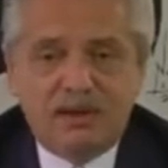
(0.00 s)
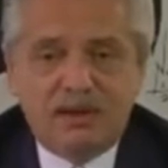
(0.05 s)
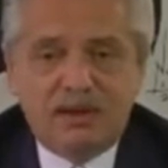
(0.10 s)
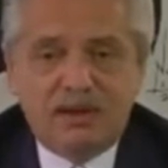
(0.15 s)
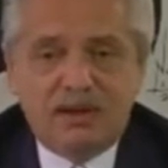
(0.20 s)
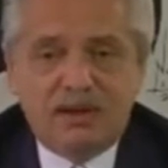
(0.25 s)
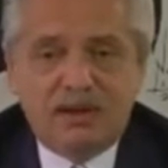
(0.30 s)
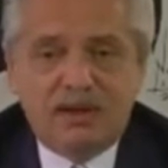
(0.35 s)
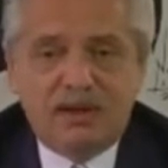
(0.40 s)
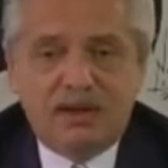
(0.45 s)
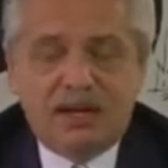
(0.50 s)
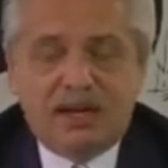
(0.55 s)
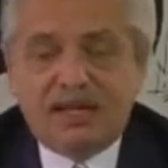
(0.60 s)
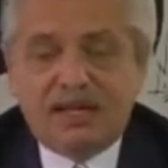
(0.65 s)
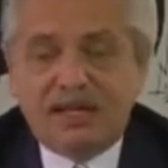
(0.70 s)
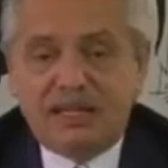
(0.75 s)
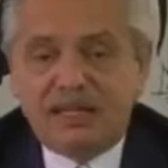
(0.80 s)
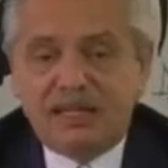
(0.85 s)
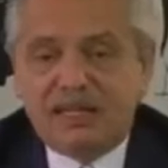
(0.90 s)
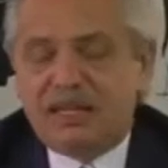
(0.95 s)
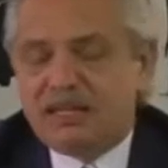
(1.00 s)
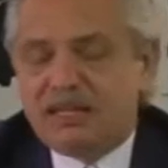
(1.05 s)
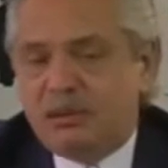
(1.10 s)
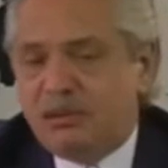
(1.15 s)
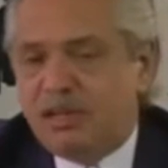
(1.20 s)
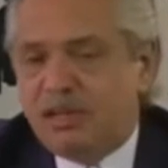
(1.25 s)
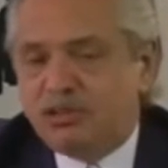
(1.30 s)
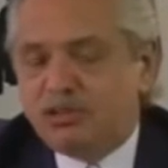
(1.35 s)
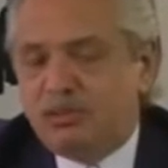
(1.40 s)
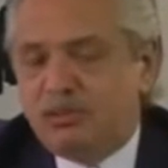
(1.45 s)
Argentina también es
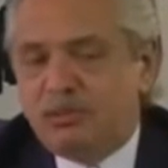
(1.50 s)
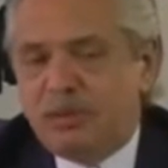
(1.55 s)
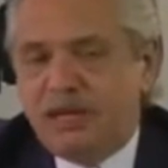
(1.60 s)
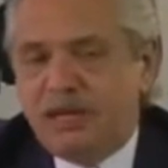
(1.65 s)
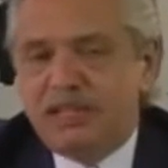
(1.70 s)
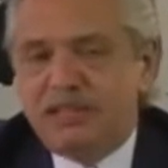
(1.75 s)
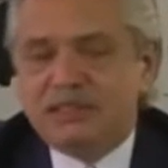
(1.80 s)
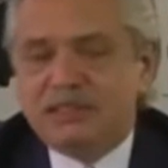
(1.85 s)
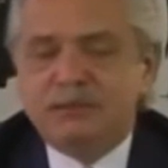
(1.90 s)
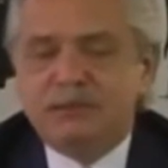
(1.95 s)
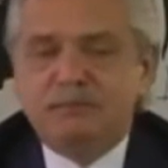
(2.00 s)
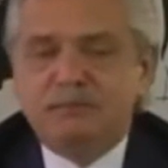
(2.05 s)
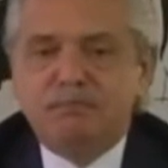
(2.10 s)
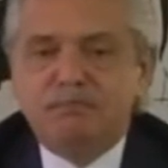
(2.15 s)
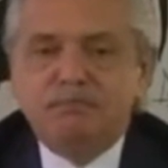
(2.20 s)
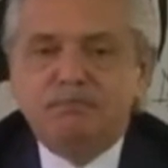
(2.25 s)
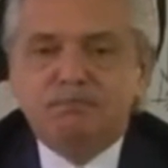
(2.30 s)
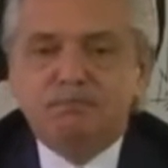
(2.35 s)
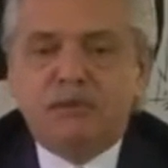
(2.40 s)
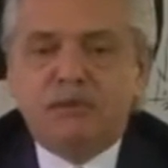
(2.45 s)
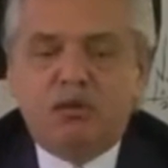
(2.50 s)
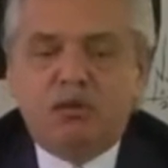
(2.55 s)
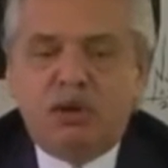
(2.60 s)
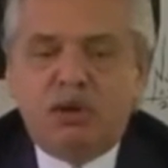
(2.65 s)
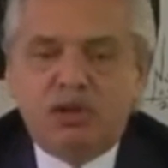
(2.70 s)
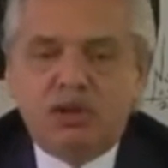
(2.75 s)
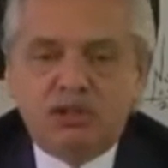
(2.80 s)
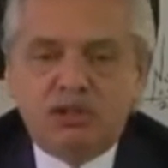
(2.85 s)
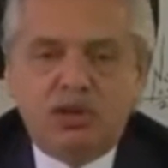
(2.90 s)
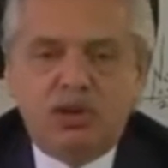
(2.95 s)
un país que cuando
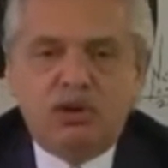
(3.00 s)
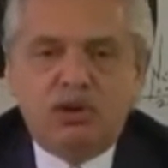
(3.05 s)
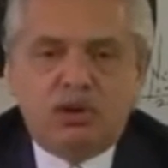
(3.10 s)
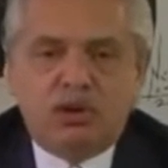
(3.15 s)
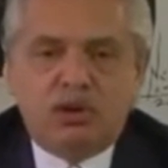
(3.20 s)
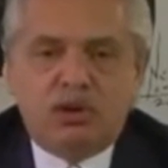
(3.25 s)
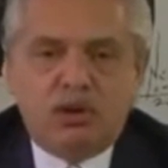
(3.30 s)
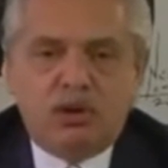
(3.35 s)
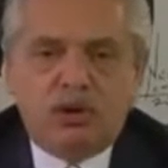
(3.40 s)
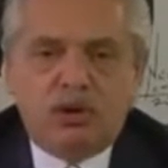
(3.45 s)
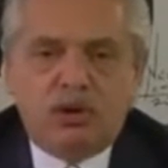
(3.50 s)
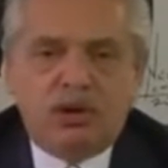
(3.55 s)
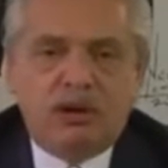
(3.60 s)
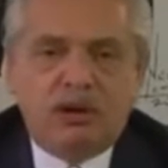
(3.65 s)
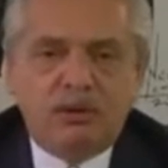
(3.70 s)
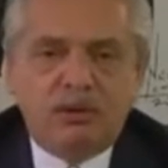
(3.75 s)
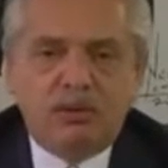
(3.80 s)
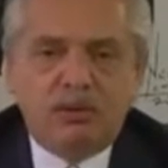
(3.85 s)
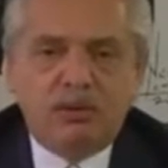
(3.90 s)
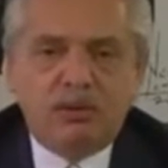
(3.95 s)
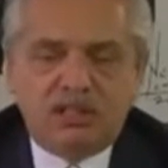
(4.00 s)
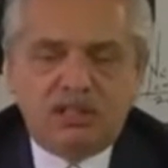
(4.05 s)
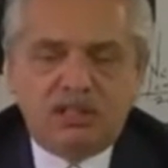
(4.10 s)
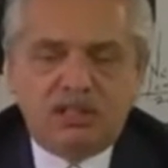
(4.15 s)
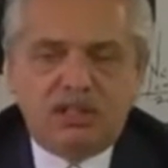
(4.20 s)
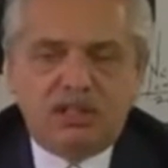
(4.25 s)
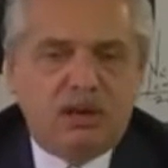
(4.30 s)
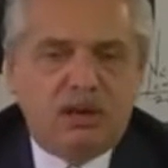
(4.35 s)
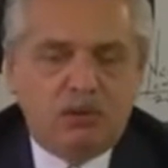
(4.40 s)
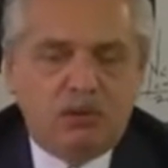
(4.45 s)
llegó el coronavirus estaba
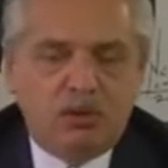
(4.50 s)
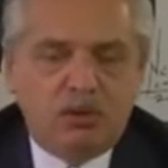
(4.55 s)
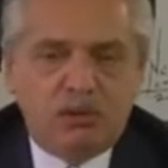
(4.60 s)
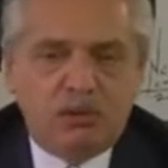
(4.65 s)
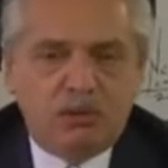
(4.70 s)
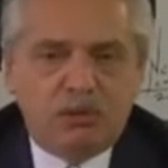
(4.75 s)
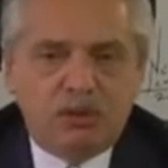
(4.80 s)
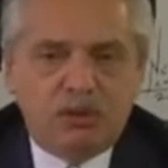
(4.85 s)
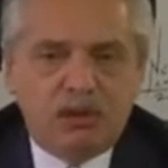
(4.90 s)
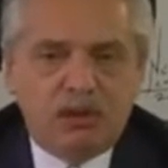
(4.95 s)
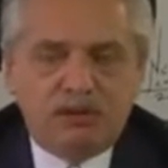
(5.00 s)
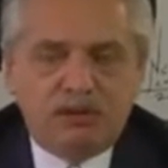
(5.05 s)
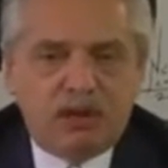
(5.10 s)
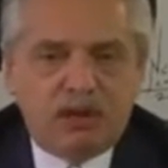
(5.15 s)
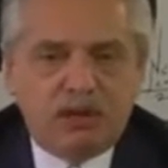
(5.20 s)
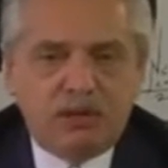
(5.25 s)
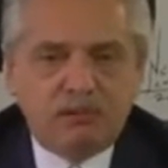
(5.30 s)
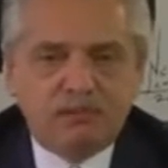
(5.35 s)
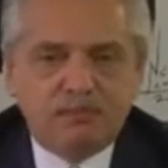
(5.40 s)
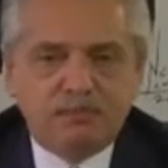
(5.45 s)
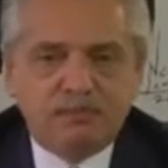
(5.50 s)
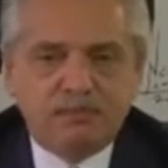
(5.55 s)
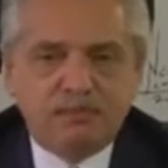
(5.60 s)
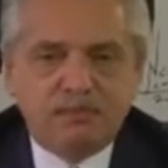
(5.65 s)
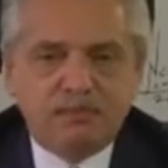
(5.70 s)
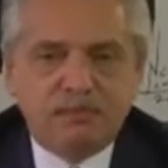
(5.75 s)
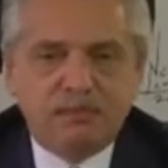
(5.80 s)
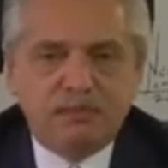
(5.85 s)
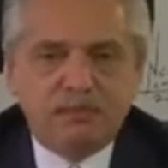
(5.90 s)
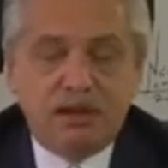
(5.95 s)
muy, pero muy enferma.
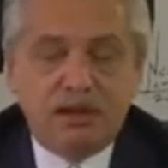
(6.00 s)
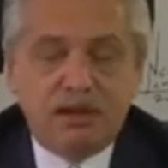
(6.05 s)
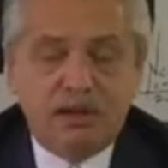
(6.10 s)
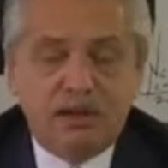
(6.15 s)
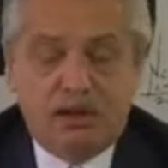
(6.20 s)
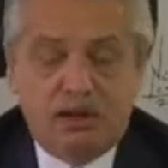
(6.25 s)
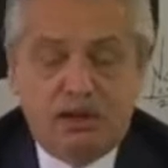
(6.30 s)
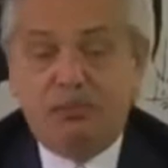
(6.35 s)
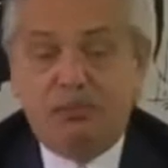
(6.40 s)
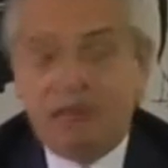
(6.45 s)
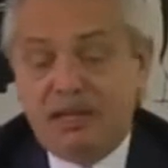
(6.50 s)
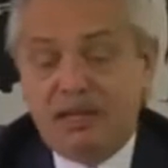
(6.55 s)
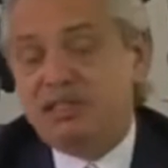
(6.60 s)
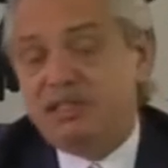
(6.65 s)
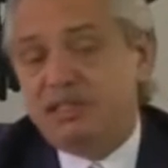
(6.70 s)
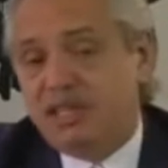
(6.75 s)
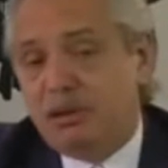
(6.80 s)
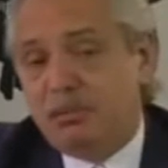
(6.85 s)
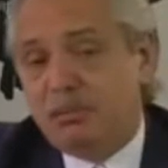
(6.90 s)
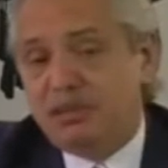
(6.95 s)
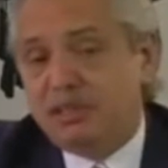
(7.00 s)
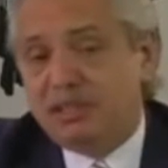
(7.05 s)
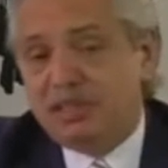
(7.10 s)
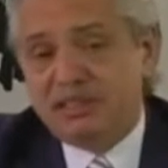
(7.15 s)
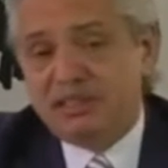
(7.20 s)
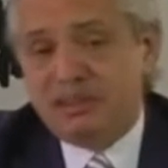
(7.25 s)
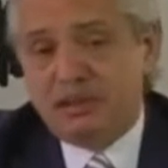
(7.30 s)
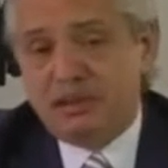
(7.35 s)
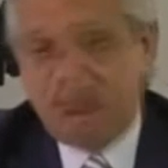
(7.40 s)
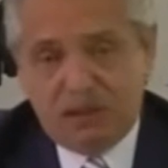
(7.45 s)
Era un país en terapia
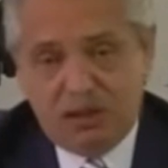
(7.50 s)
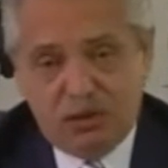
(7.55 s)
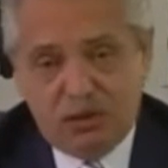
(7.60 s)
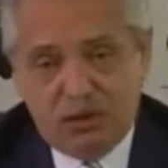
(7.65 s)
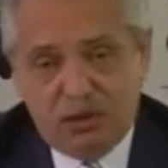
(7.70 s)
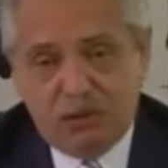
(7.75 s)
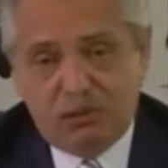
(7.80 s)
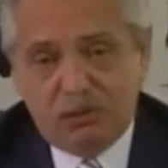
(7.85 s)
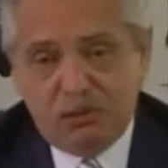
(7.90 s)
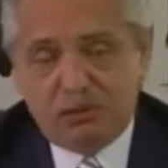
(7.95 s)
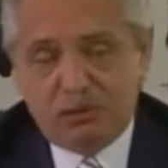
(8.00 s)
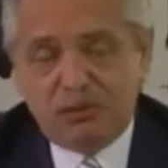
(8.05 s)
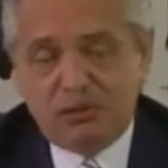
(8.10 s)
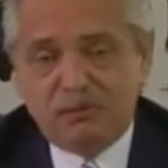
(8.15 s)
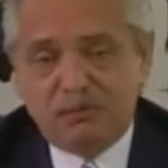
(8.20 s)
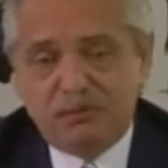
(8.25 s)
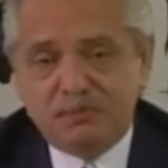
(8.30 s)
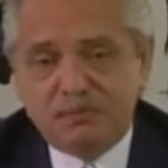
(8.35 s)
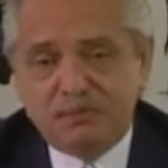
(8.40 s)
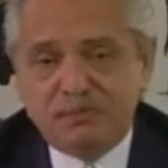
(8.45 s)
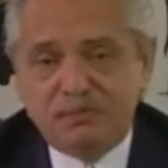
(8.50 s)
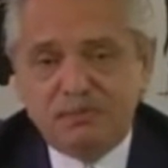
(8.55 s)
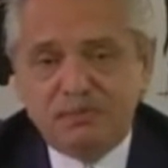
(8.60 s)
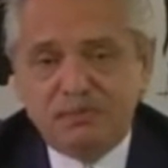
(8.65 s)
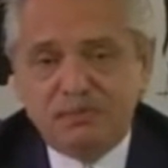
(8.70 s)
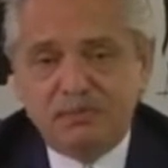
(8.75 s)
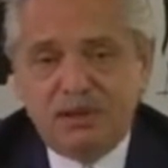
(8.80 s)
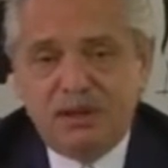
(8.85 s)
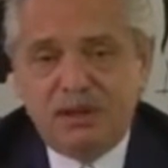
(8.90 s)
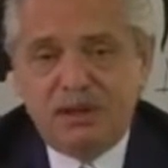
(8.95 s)
intensiva, digo lo mismo.
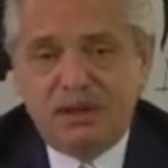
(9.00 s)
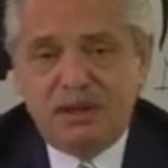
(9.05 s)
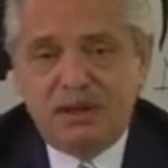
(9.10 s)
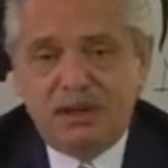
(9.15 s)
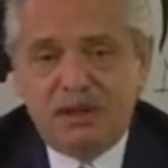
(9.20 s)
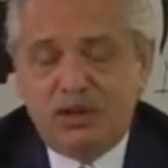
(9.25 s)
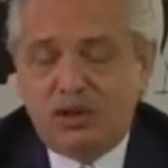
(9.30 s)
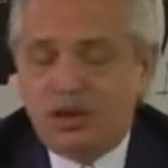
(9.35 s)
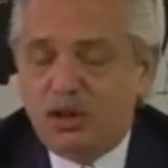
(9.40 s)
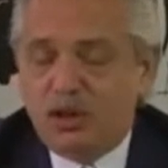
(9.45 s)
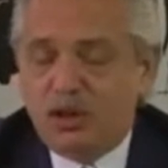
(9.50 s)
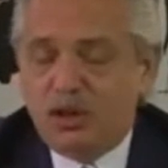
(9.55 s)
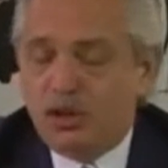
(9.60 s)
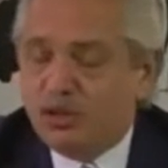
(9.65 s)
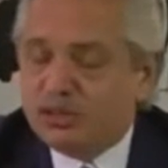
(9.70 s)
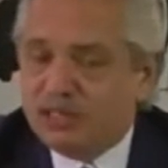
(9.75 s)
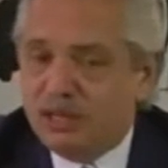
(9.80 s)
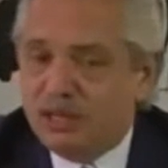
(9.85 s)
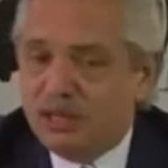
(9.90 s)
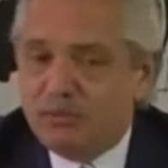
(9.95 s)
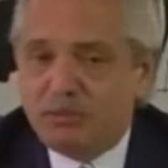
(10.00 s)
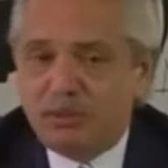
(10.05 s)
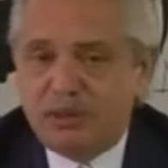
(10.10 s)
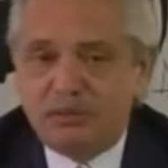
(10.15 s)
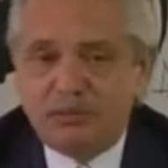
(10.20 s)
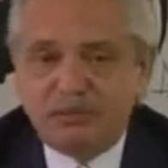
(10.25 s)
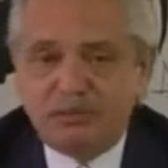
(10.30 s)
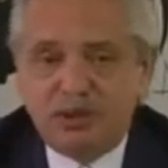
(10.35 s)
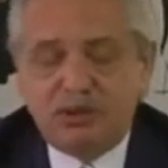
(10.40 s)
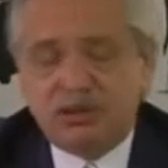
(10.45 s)
Lo digo siempre. Lo
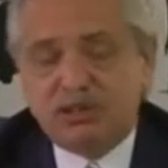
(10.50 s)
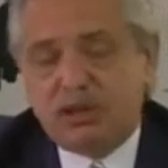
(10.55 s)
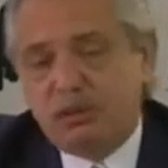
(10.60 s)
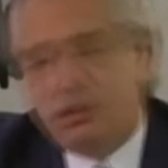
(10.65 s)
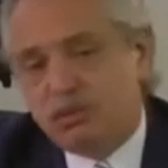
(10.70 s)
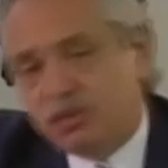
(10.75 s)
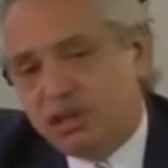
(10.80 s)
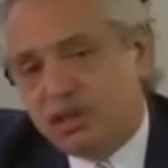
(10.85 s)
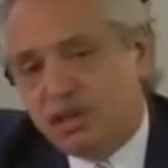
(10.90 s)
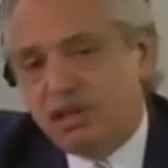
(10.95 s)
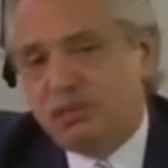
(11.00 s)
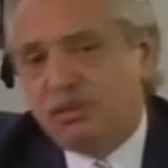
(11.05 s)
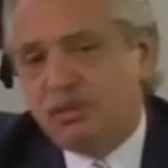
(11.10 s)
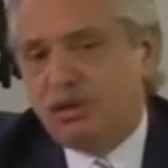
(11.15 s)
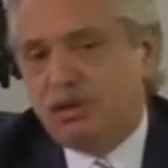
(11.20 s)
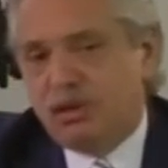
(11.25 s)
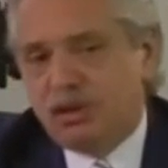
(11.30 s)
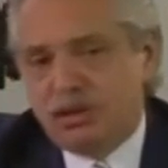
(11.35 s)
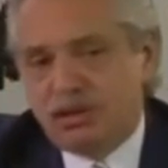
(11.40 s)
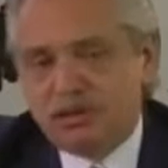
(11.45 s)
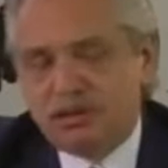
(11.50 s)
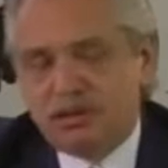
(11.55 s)
saben ustedes mejor que yo.